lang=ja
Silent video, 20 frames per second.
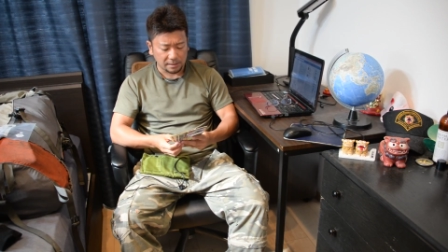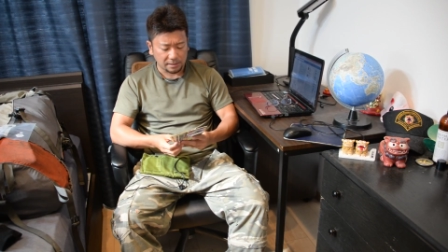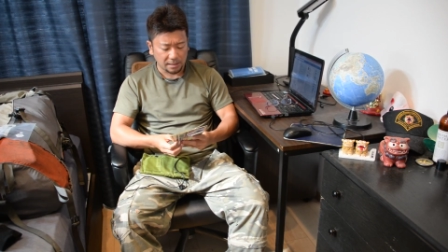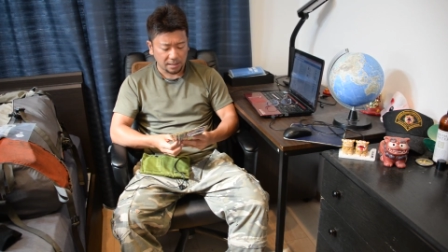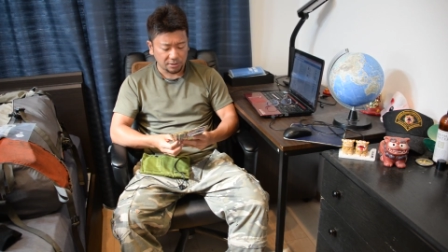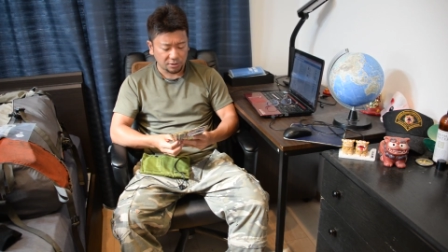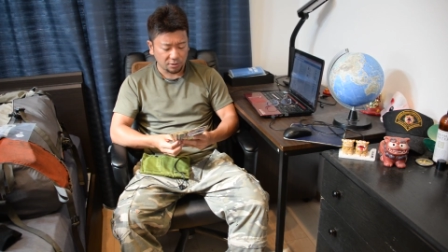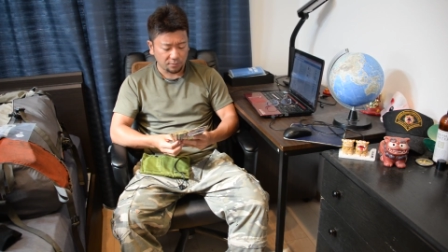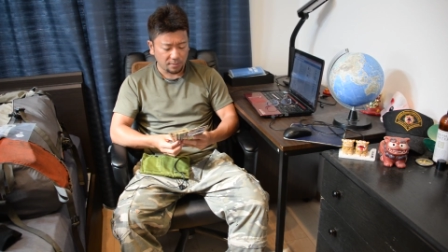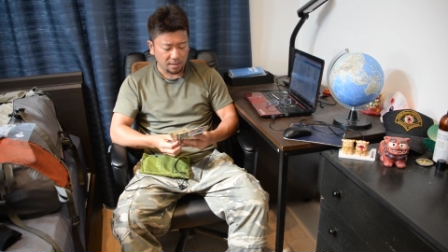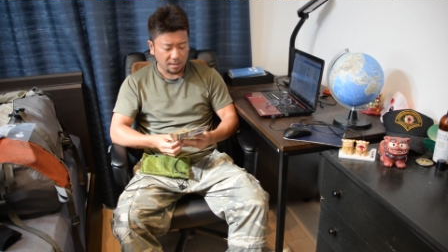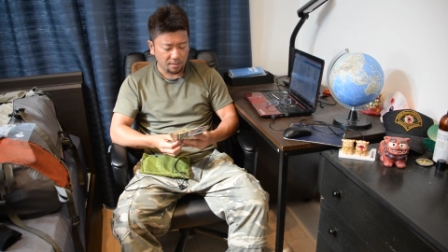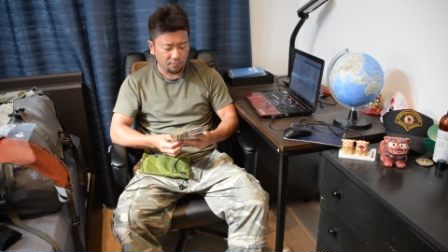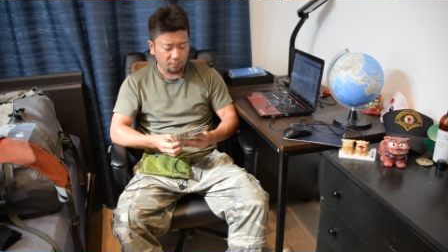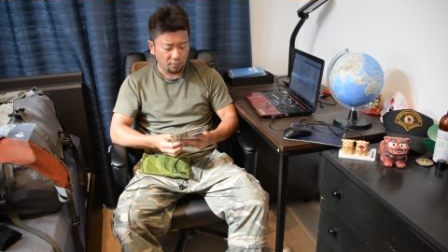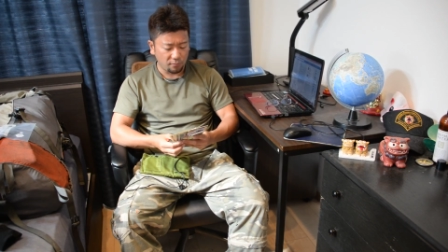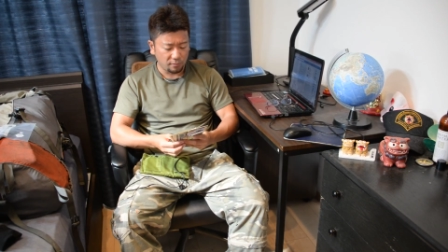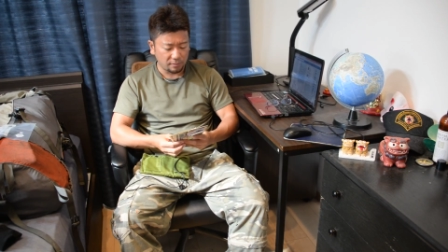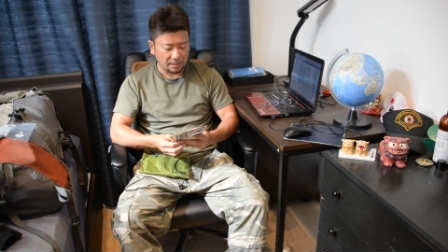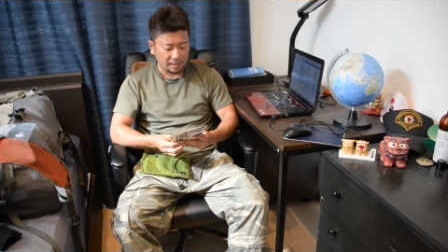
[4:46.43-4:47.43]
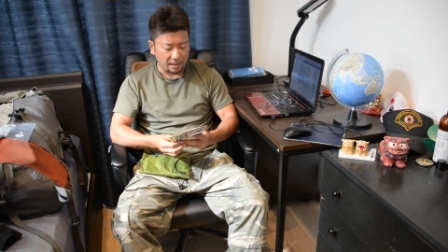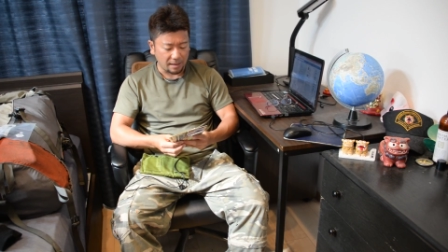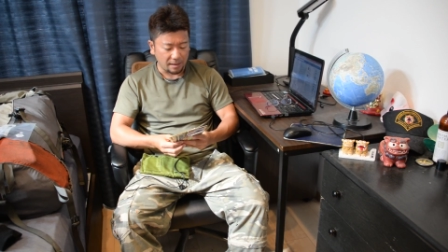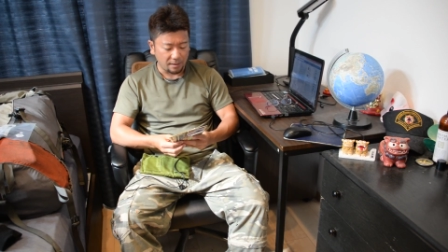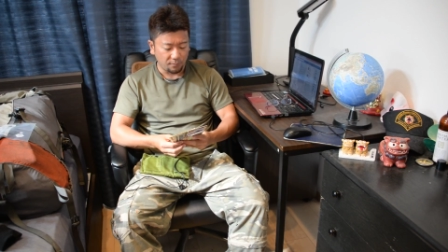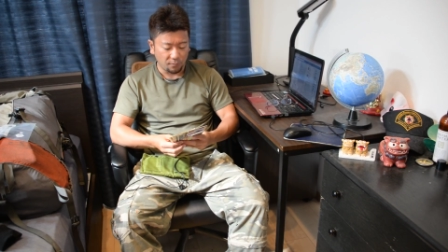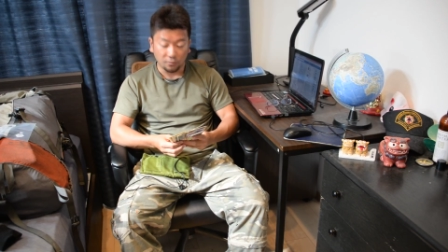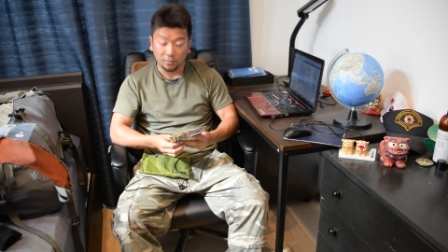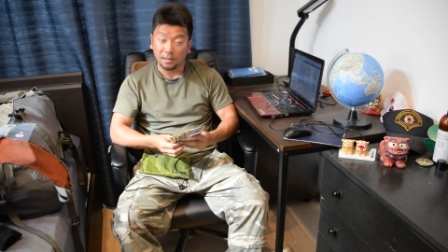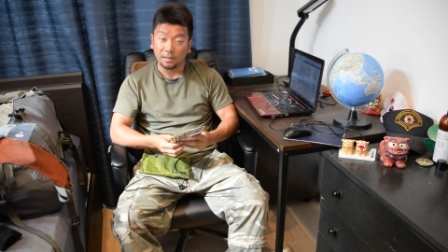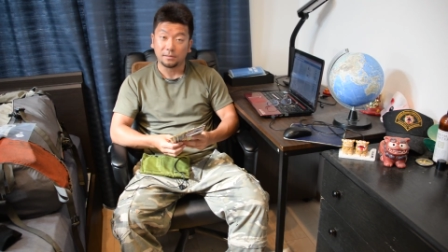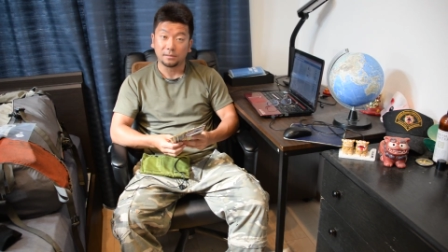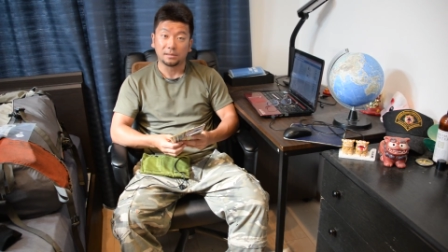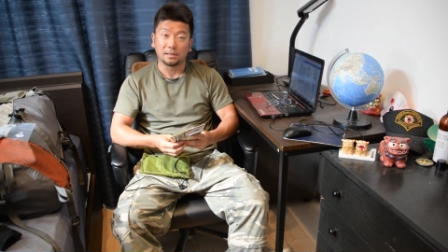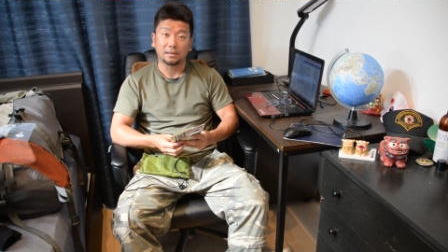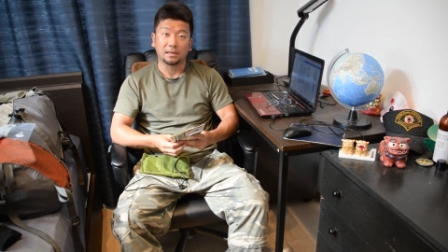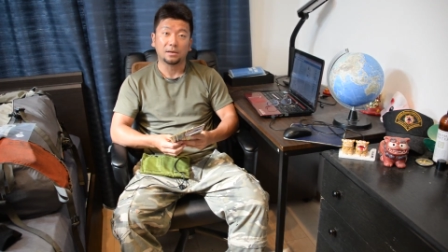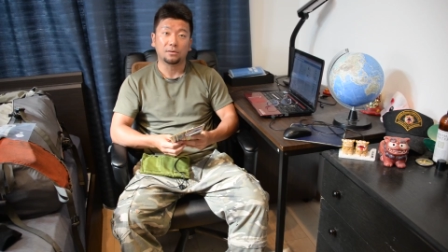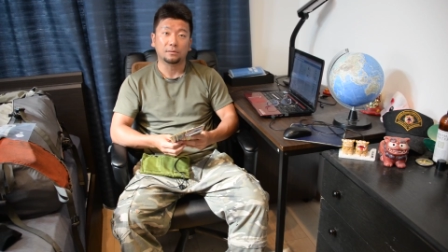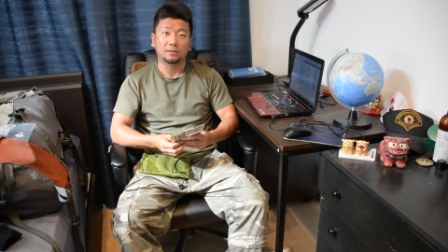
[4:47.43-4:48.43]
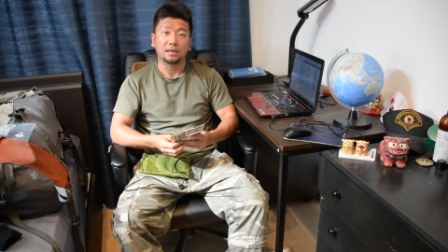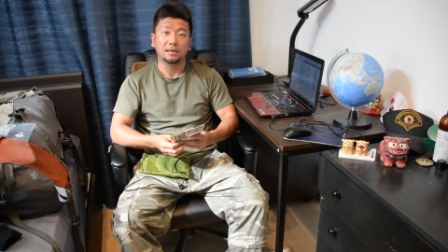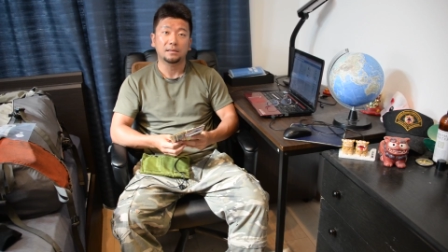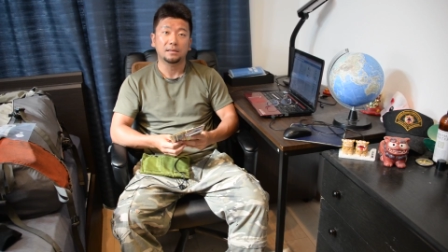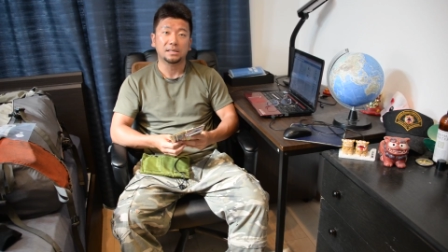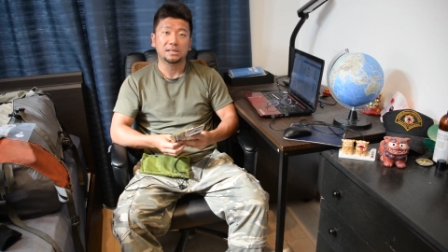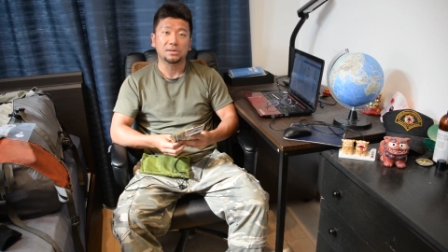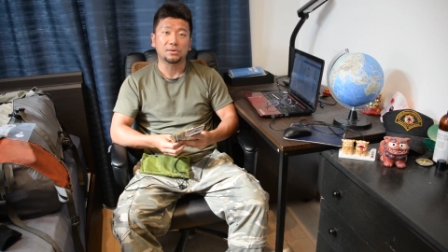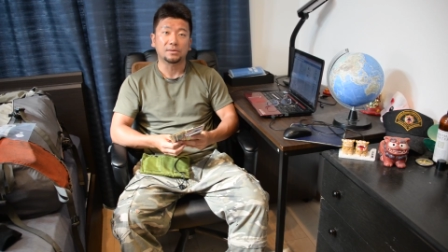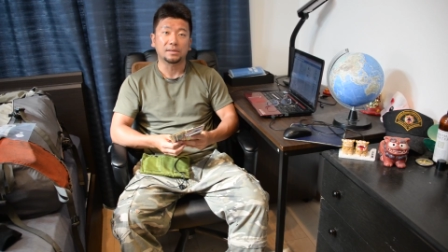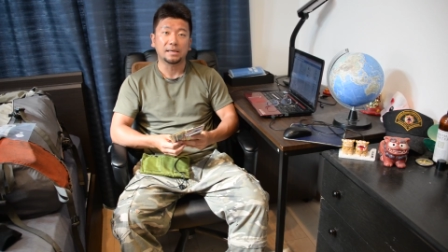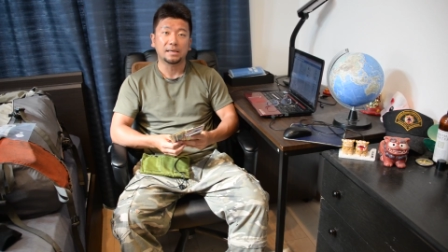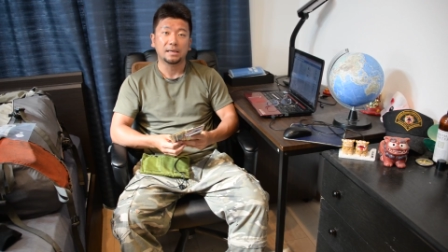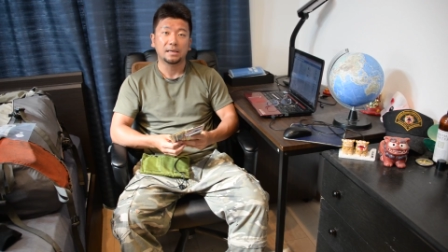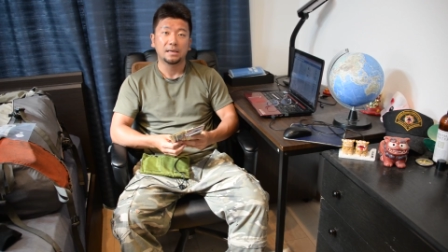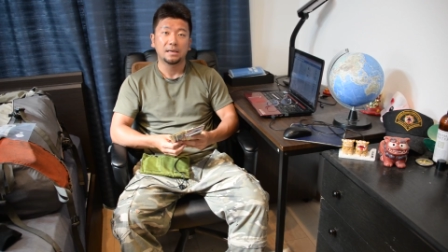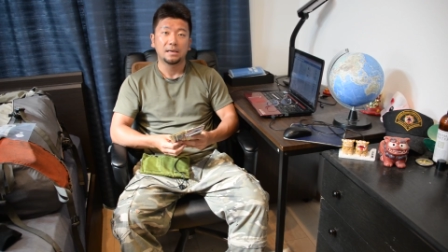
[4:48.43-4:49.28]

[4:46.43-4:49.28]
130万円分をね持ってるって結構大変ですよね